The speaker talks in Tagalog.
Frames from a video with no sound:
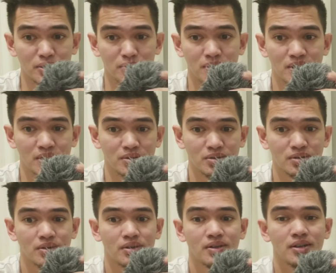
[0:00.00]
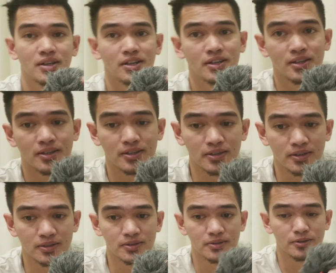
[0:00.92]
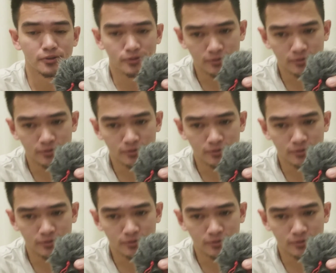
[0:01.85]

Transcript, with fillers: ano ba yung yung